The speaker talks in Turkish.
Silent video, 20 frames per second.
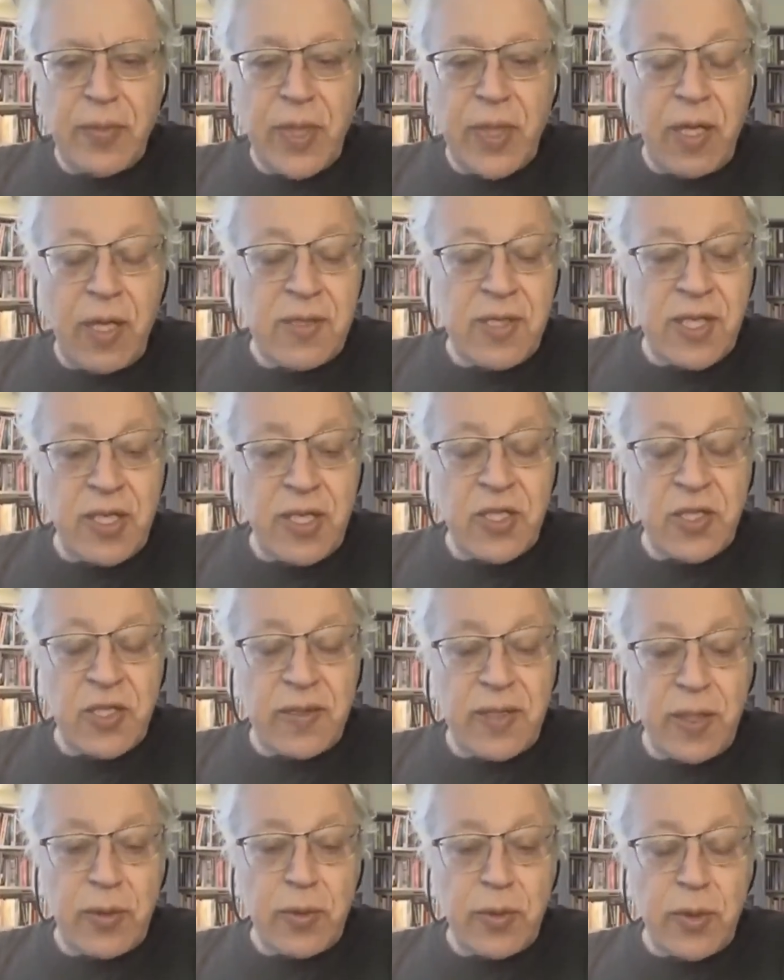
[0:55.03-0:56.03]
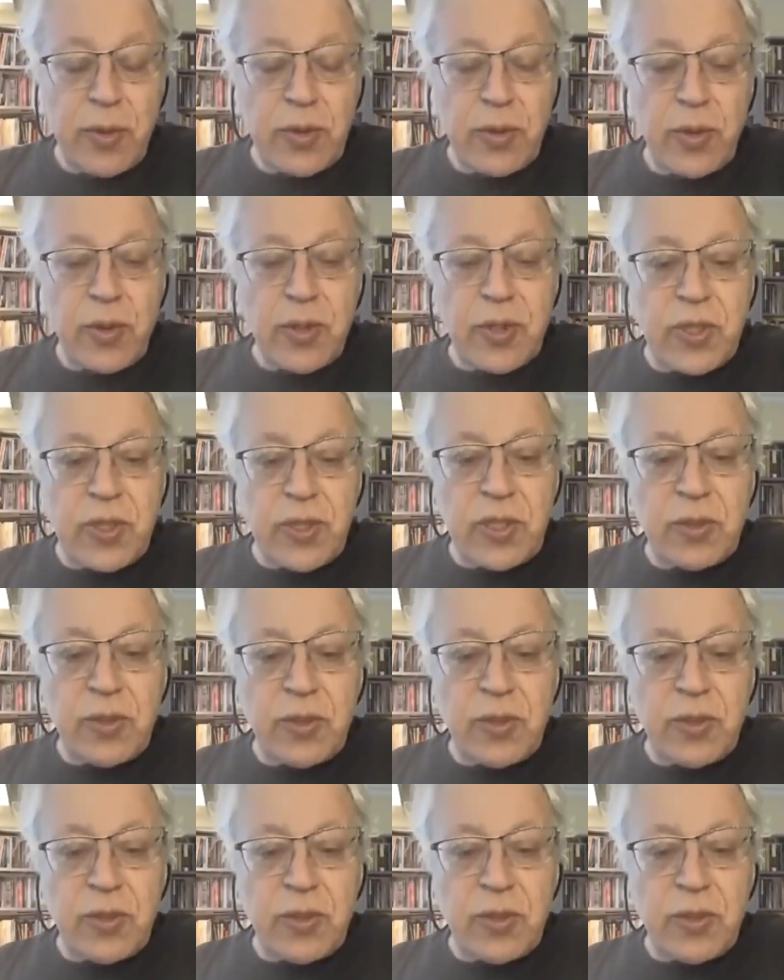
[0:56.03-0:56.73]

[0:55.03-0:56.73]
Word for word: ağzı açlıktan kok,